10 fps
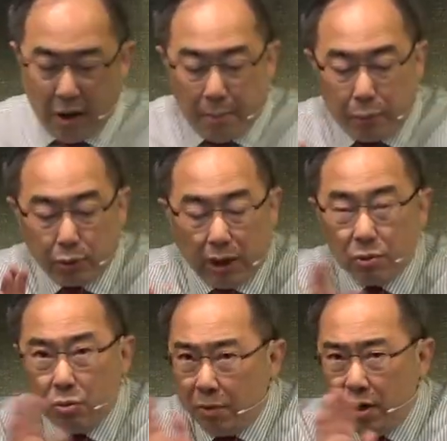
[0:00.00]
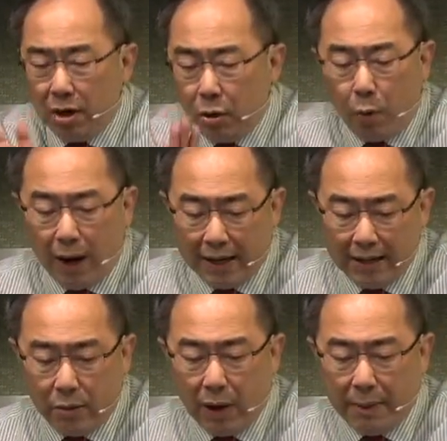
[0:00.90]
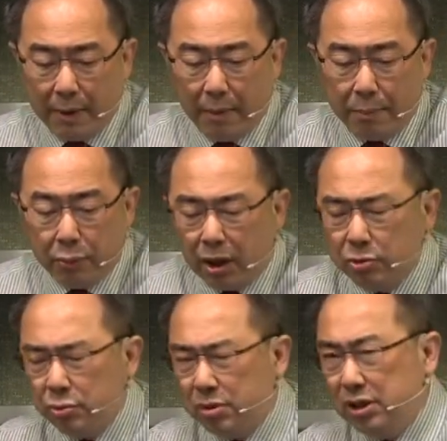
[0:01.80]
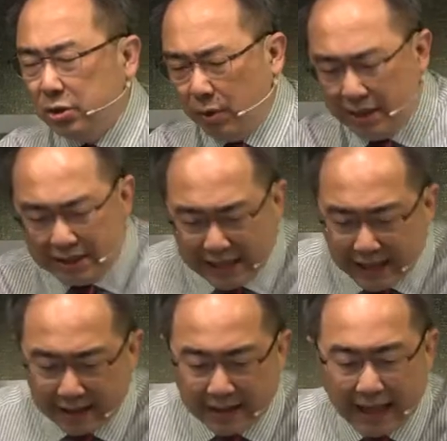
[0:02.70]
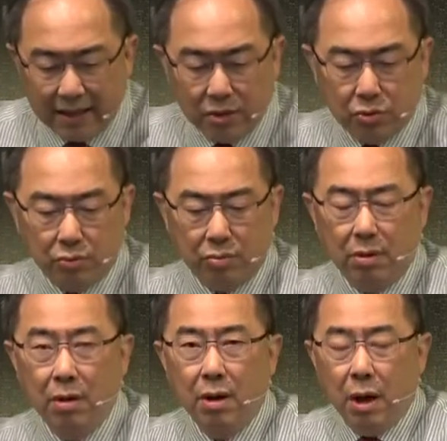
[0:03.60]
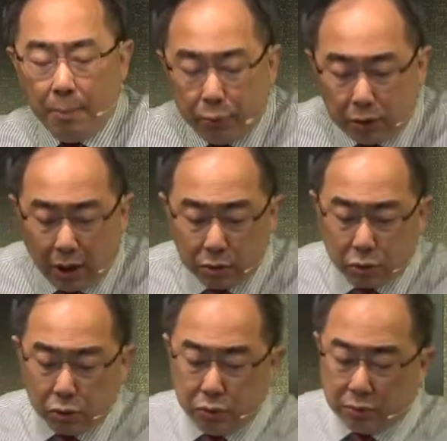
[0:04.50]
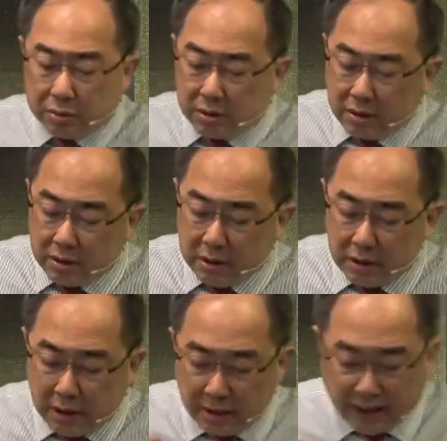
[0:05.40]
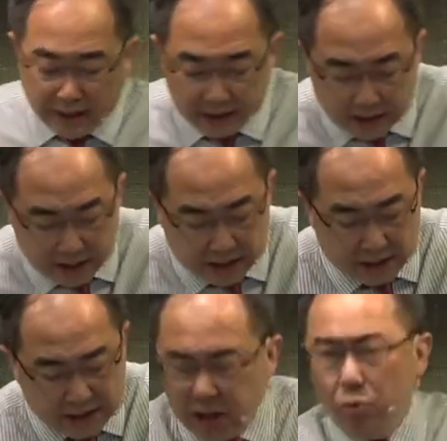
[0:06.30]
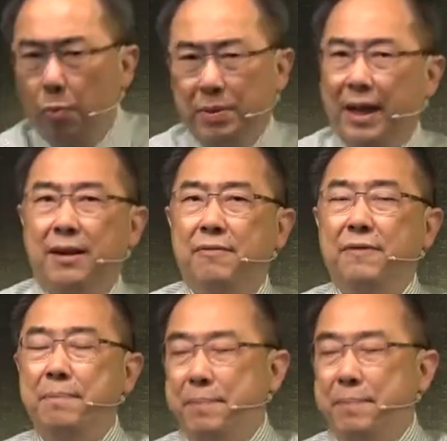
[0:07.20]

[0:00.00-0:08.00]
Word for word: 葡萄树没有很华丽的外表，葡萄树是一种很简单的树，葡萄树和它的枝子几乎不太能分